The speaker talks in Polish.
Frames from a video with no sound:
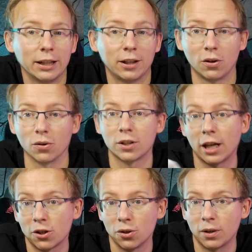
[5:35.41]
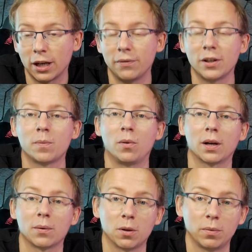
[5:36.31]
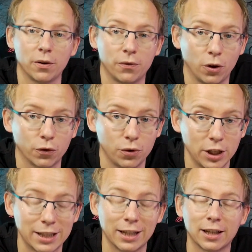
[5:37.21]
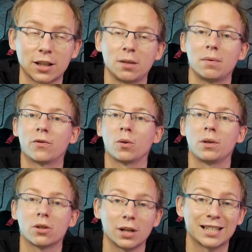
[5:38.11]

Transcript: tylko starszą grę, więc pogram sobie w o 20 na streamie w Robinsona.